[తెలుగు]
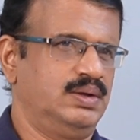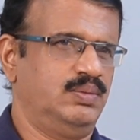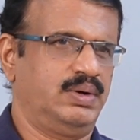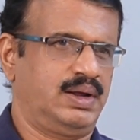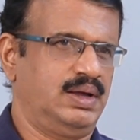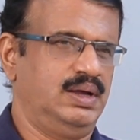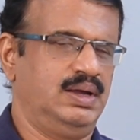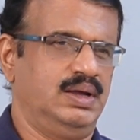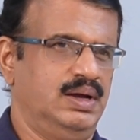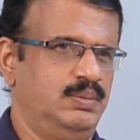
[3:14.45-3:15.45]
ఎవరికి
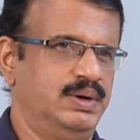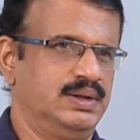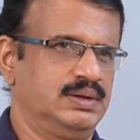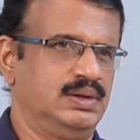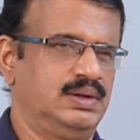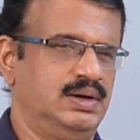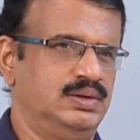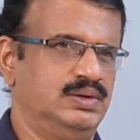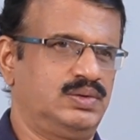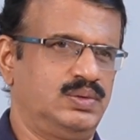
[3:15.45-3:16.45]
అభినందనలు
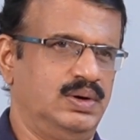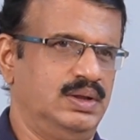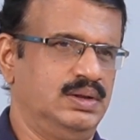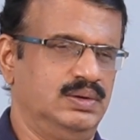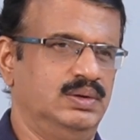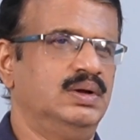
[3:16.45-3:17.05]
తెలియజేస్తూ లేదో